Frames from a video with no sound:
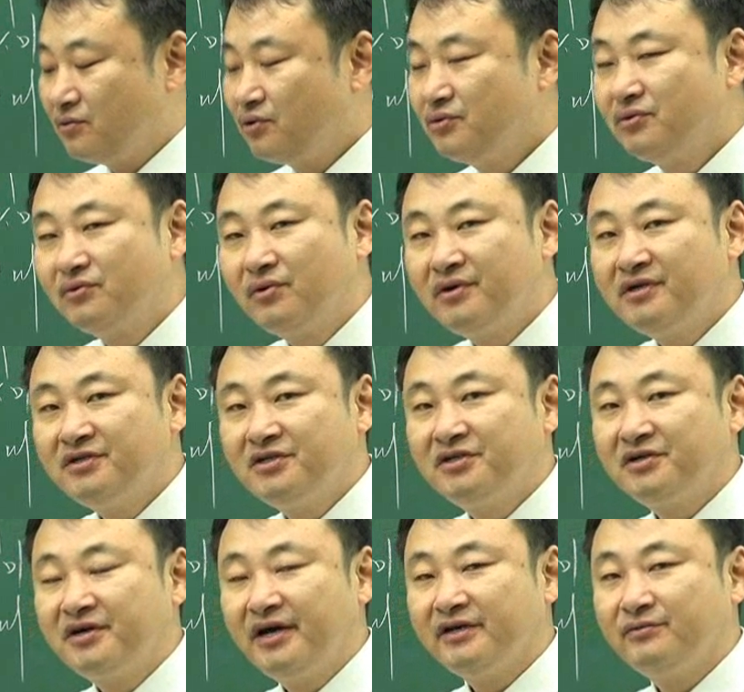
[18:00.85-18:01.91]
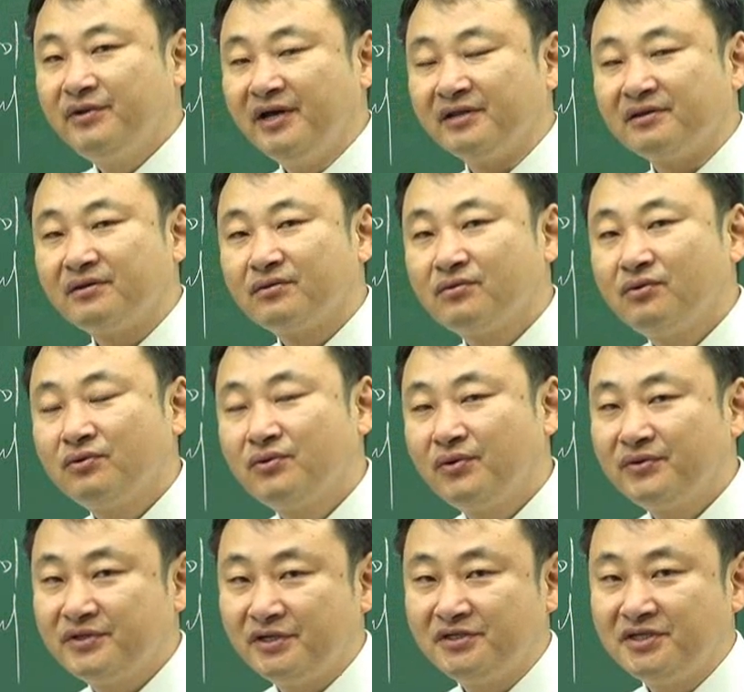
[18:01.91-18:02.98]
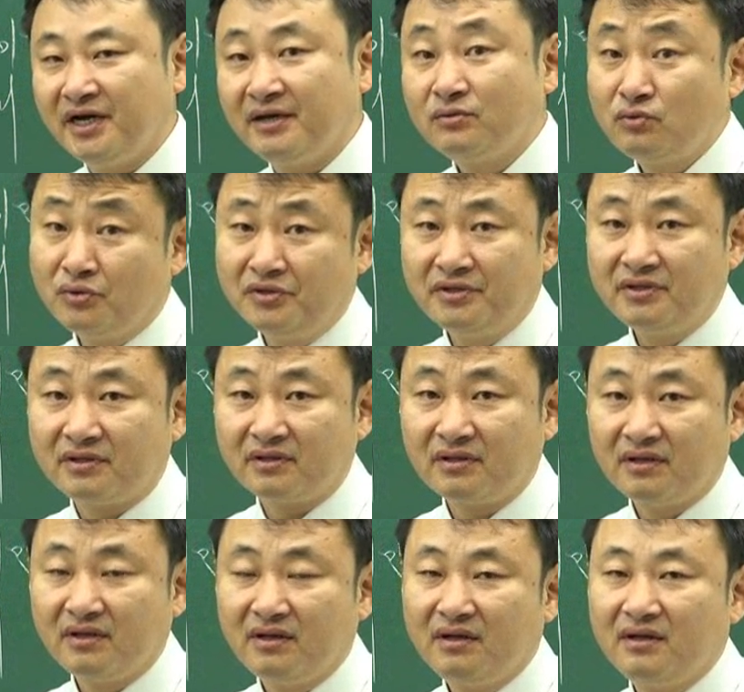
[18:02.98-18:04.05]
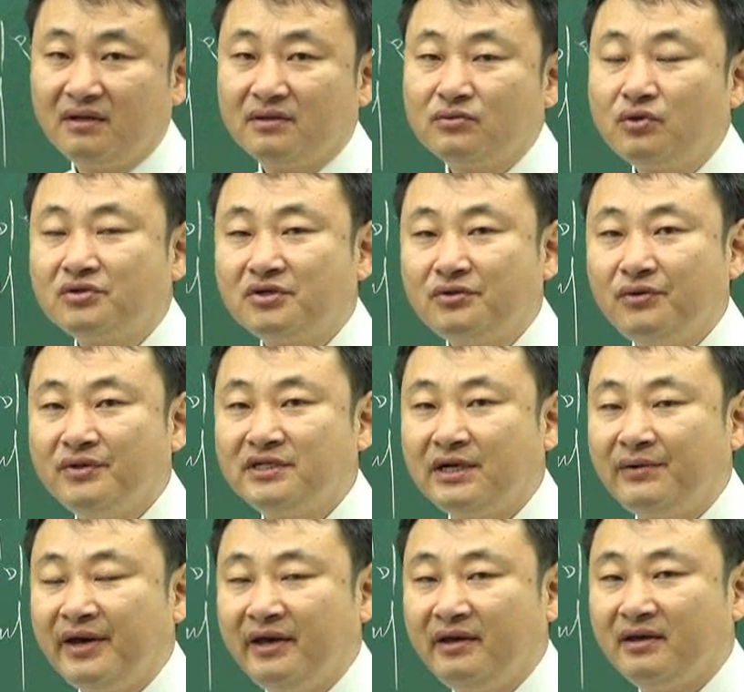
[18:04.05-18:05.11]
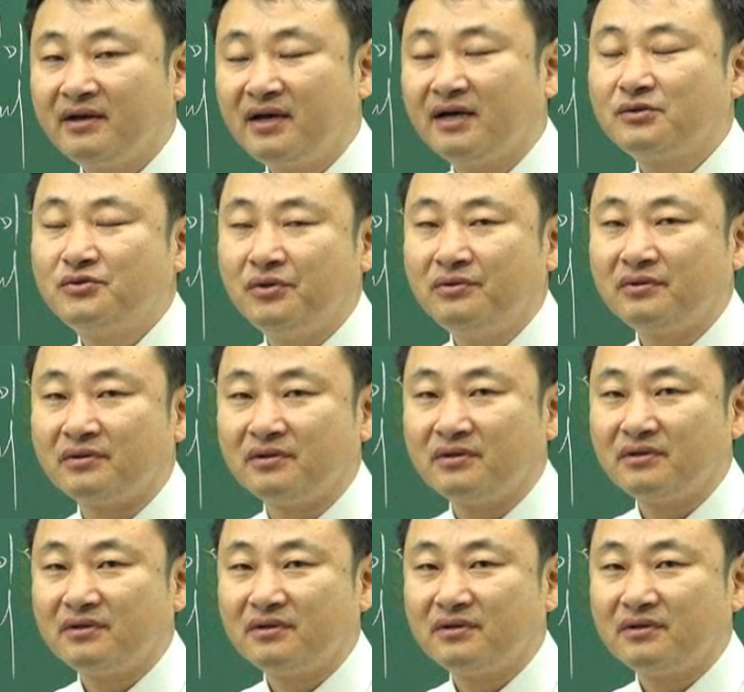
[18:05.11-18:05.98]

소유권을 취득하기 위한 소송 절차 또는 토지 소유자와의 각종